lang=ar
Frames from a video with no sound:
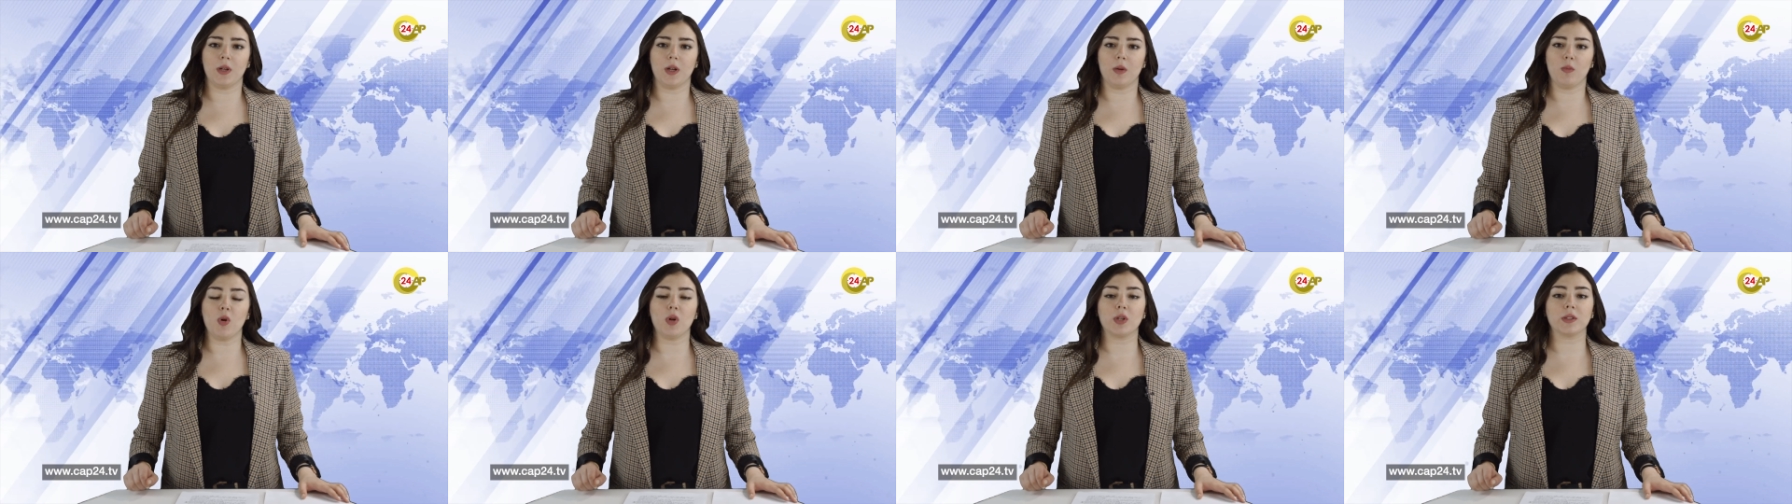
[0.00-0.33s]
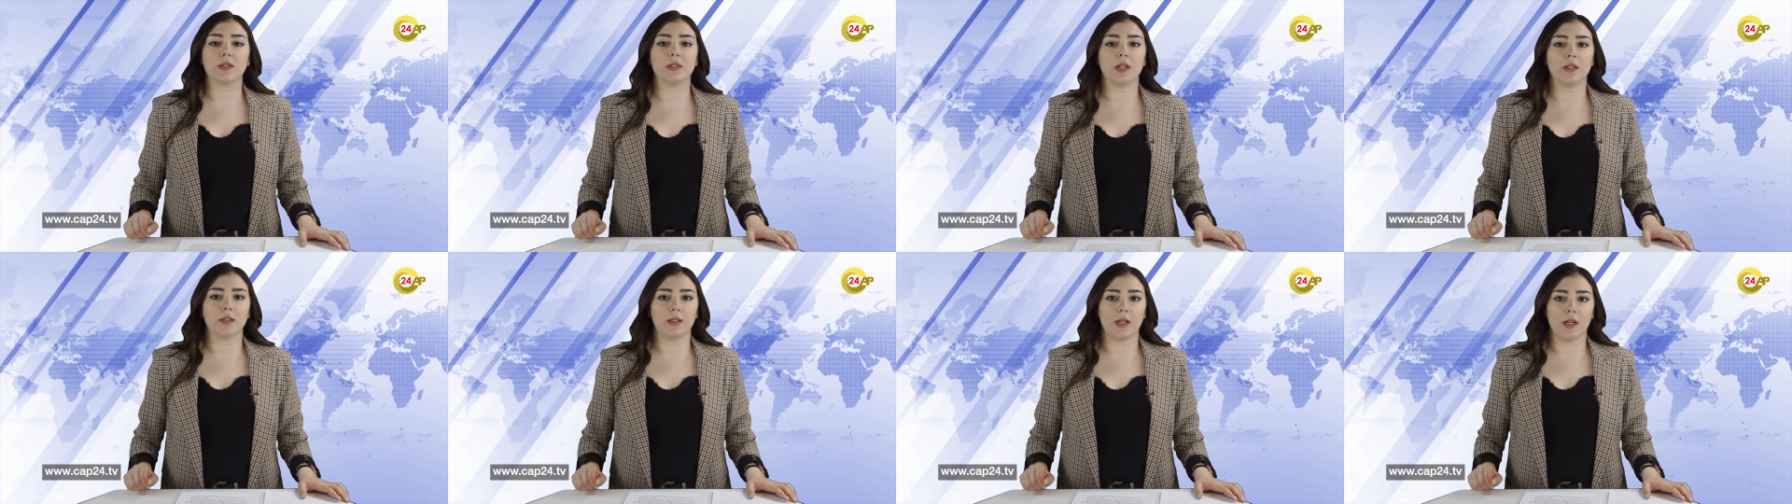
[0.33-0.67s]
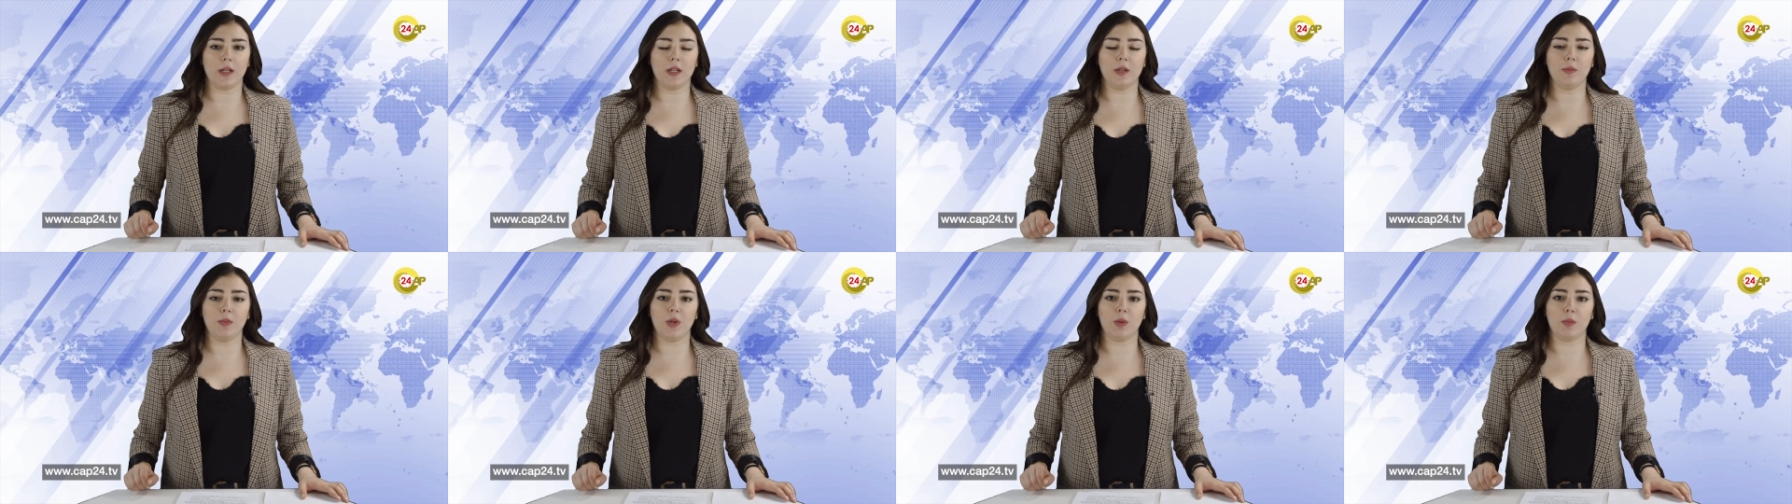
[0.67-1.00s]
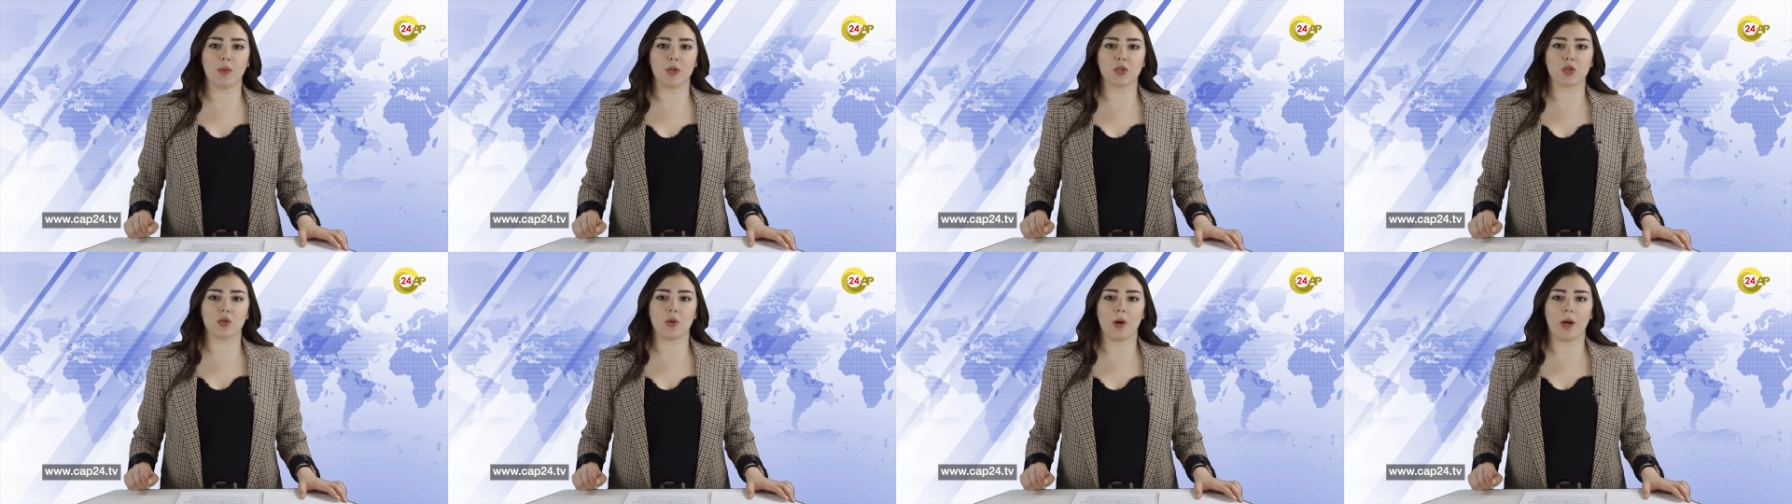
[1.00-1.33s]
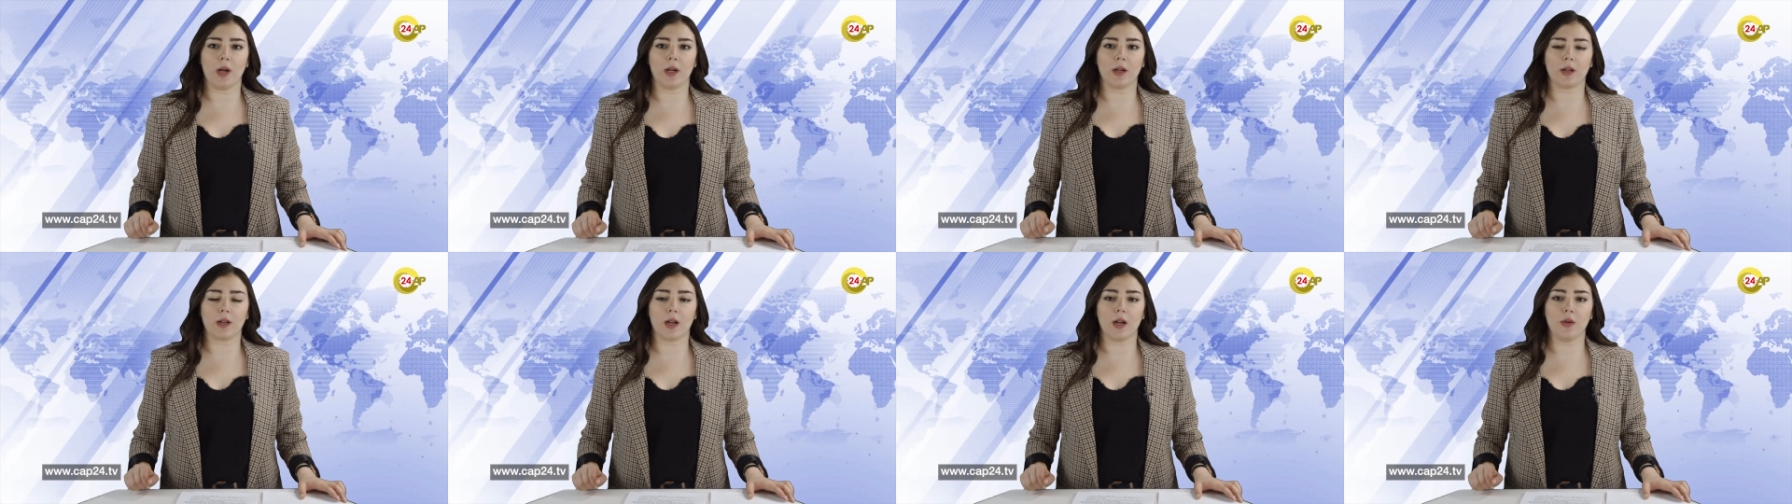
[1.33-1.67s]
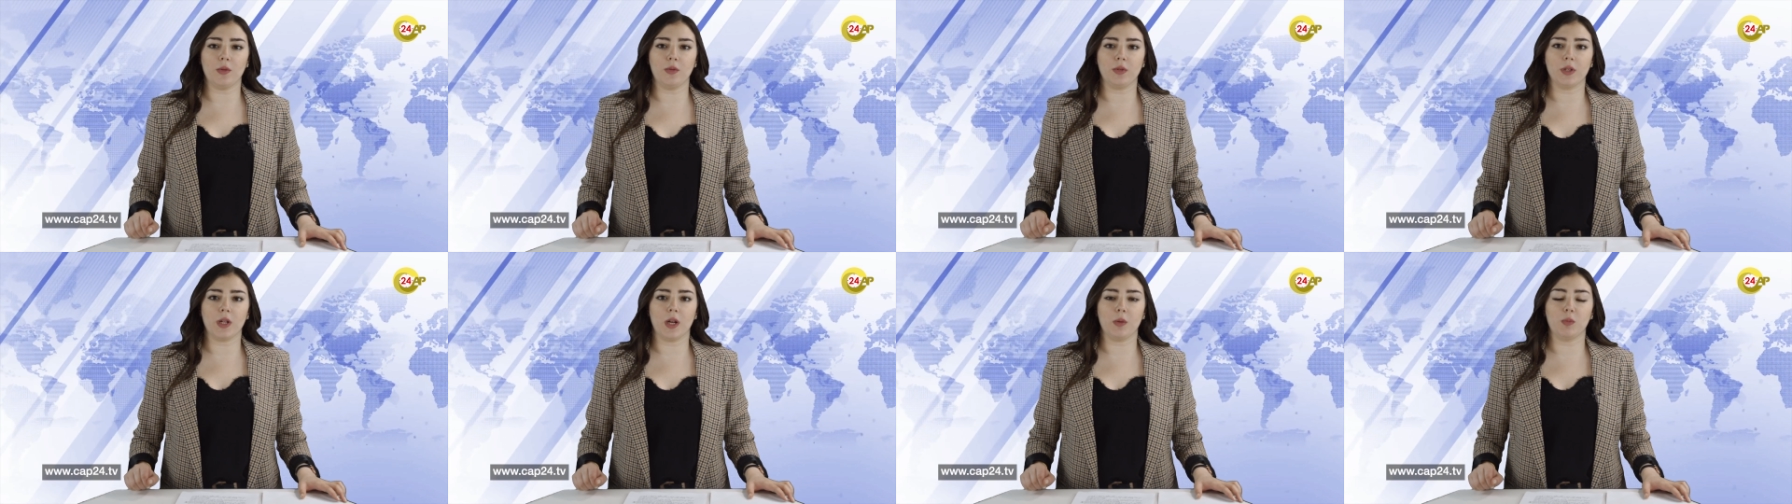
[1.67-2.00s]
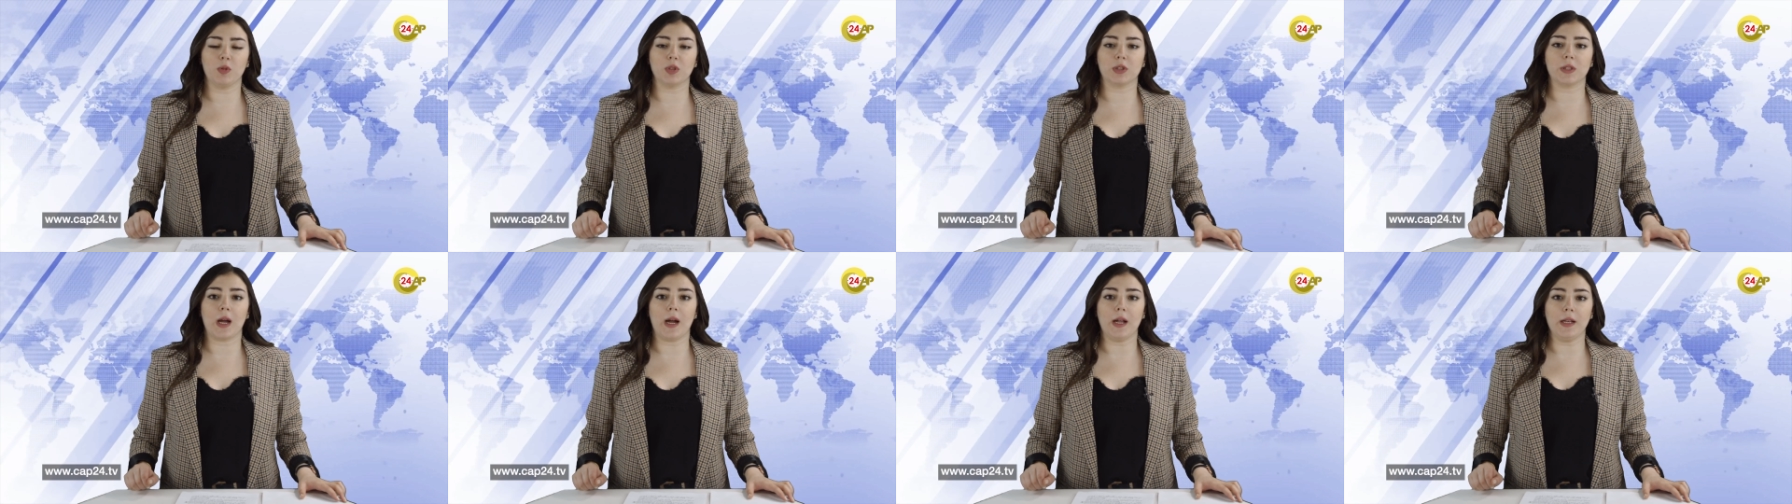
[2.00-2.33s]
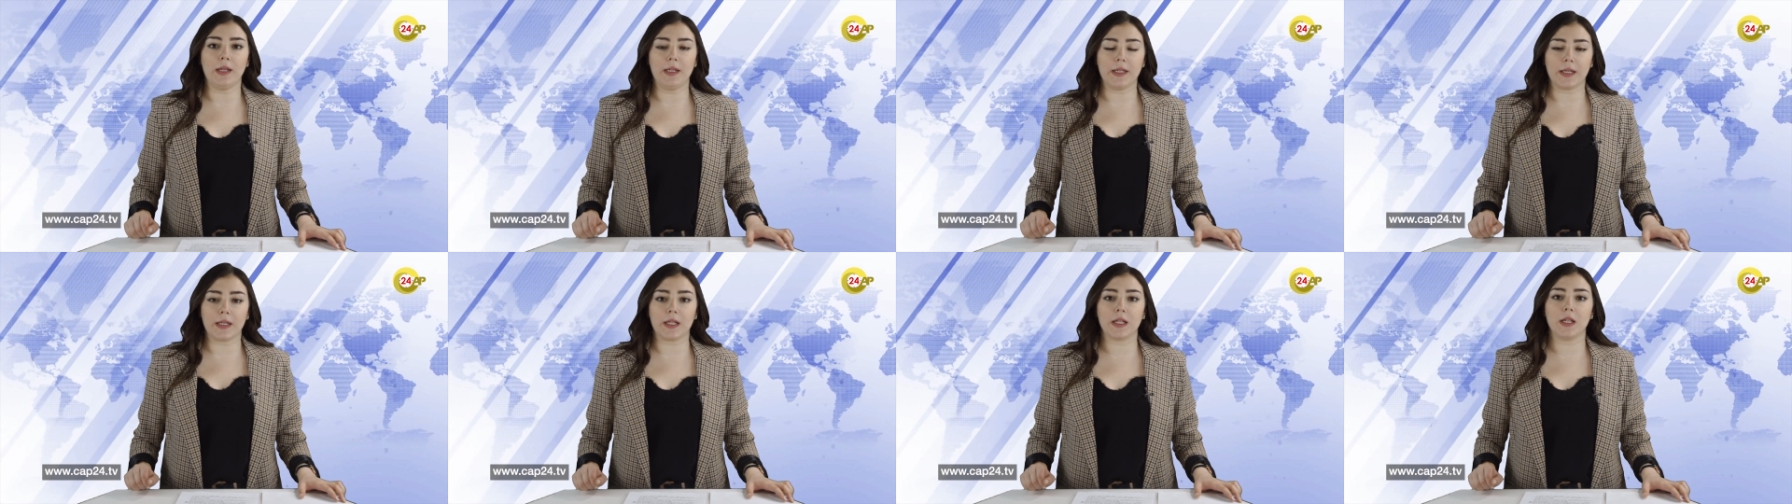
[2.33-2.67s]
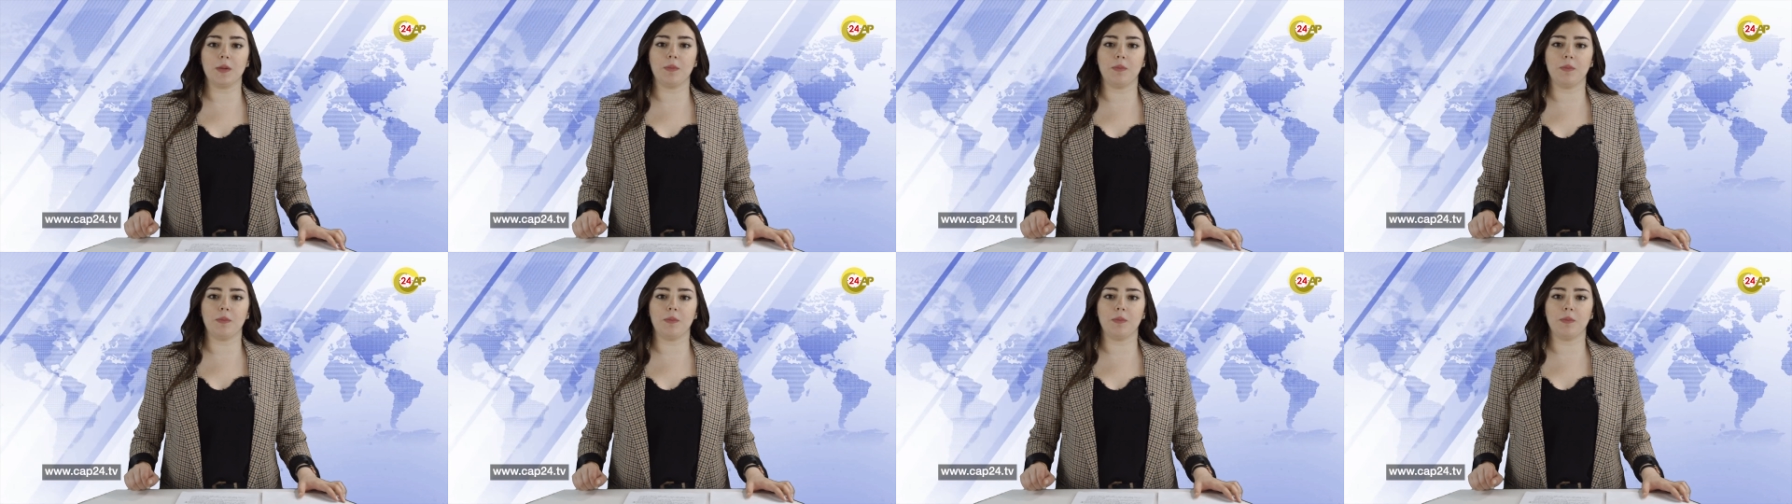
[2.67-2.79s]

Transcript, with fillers: مقتضا من مشروع القانون المتعلق